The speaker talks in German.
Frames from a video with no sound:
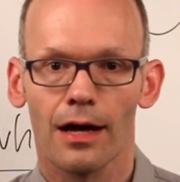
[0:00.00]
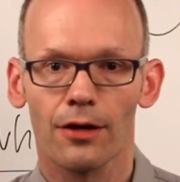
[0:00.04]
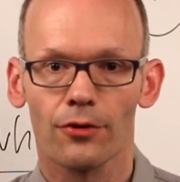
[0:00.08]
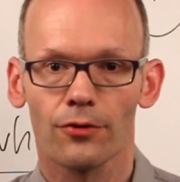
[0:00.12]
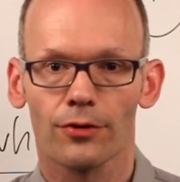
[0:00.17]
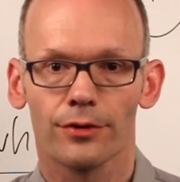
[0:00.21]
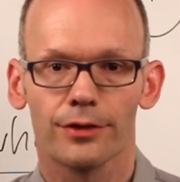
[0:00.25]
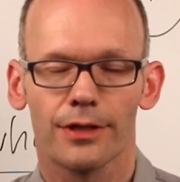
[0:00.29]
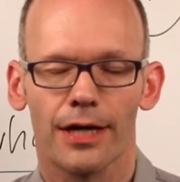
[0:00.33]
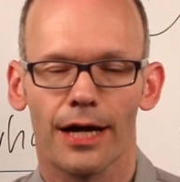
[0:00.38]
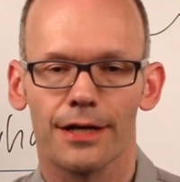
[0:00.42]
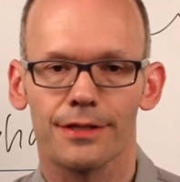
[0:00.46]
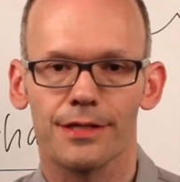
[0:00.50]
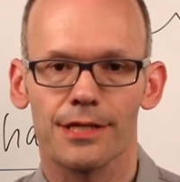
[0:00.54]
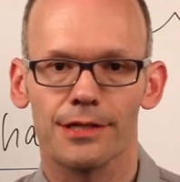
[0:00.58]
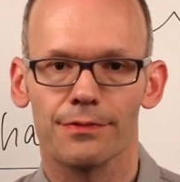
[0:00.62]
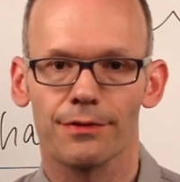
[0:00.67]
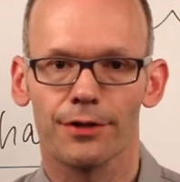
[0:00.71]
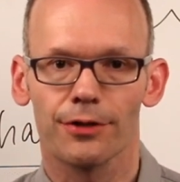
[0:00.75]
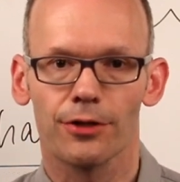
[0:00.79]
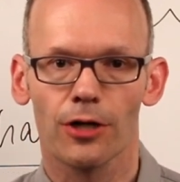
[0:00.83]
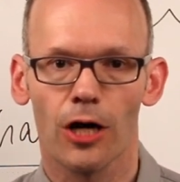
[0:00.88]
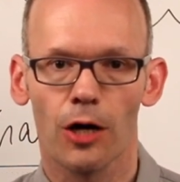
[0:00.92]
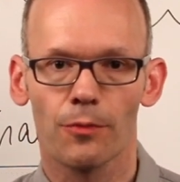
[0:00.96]
Hallo und herzlich
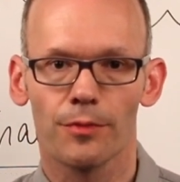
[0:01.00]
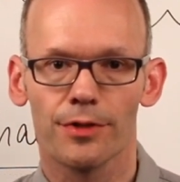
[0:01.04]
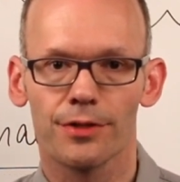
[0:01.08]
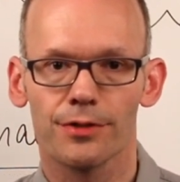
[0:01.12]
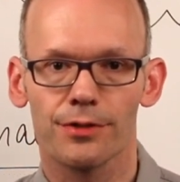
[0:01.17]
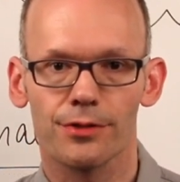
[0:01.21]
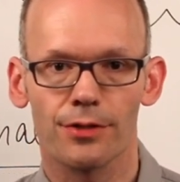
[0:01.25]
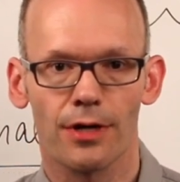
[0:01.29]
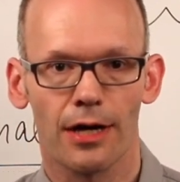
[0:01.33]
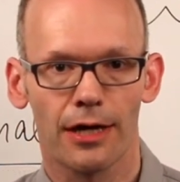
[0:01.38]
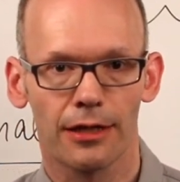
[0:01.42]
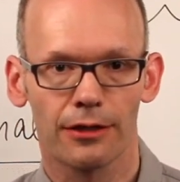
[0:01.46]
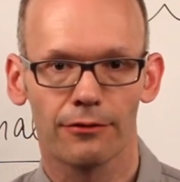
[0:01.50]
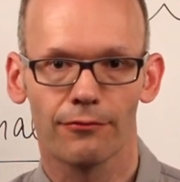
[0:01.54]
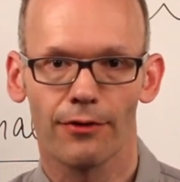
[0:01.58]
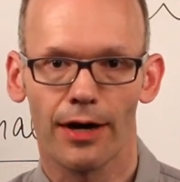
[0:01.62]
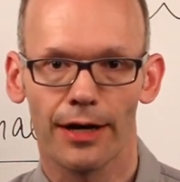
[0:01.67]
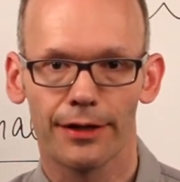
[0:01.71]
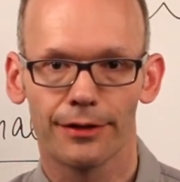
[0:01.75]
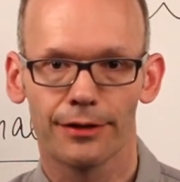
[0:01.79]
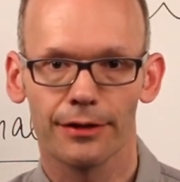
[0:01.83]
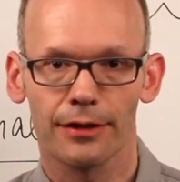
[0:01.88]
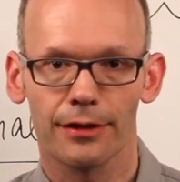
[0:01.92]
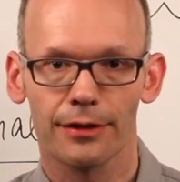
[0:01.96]
willkommen zu einem
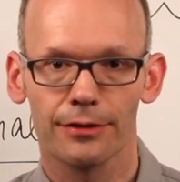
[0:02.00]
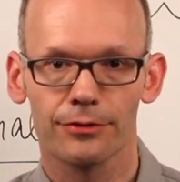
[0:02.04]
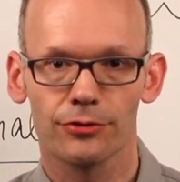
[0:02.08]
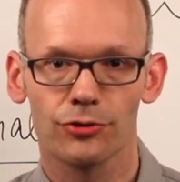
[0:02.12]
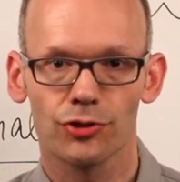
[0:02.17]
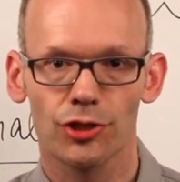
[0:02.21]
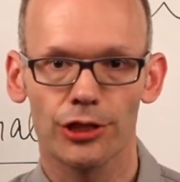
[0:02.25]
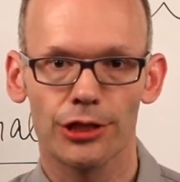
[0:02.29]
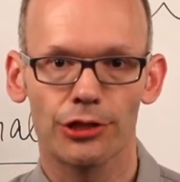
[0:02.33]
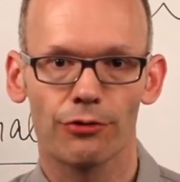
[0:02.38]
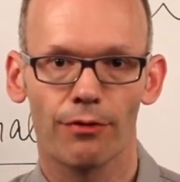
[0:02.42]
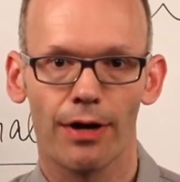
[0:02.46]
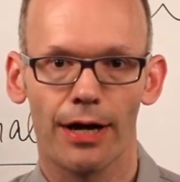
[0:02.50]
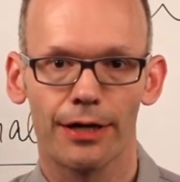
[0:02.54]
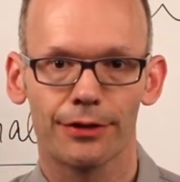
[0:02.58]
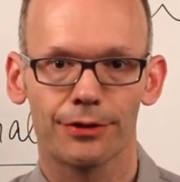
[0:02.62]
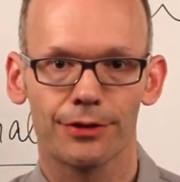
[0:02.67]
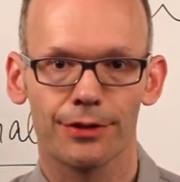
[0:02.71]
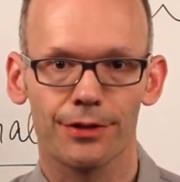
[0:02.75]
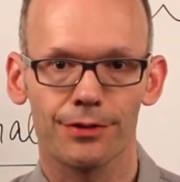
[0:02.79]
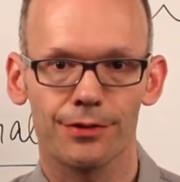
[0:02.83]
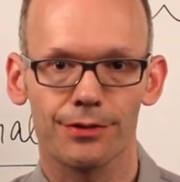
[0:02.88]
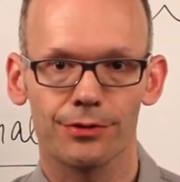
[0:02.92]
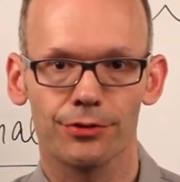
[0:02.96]
weiteren
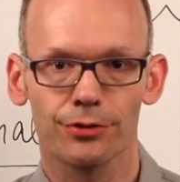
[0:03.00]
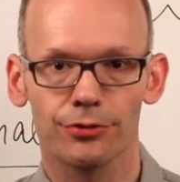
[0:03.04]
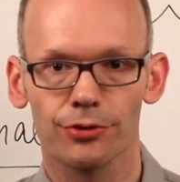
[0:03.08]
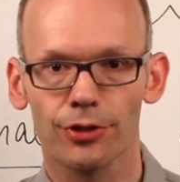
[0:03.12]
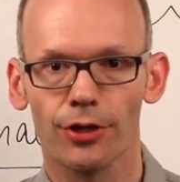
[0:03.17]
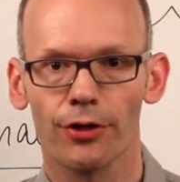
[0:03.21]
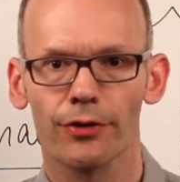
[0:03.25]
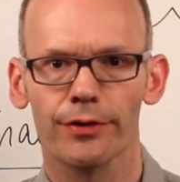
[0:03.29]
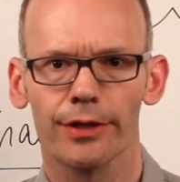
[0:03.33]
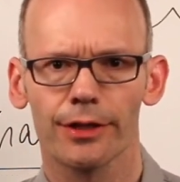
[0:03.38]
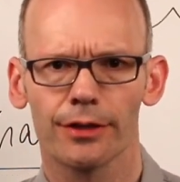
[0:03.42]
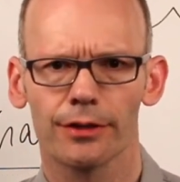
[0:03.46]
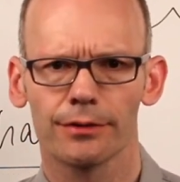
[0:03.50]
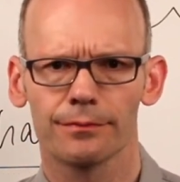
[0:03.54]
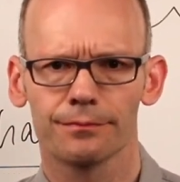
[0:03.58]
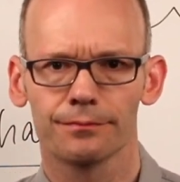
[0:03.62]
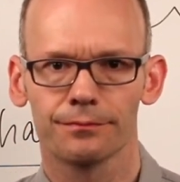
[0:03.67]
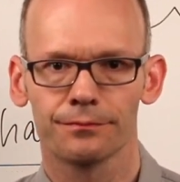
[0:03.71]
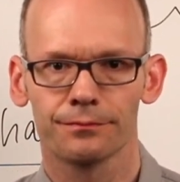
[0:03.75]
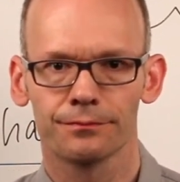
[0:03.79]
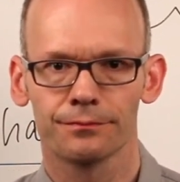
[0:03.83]
GWriters Tutorial.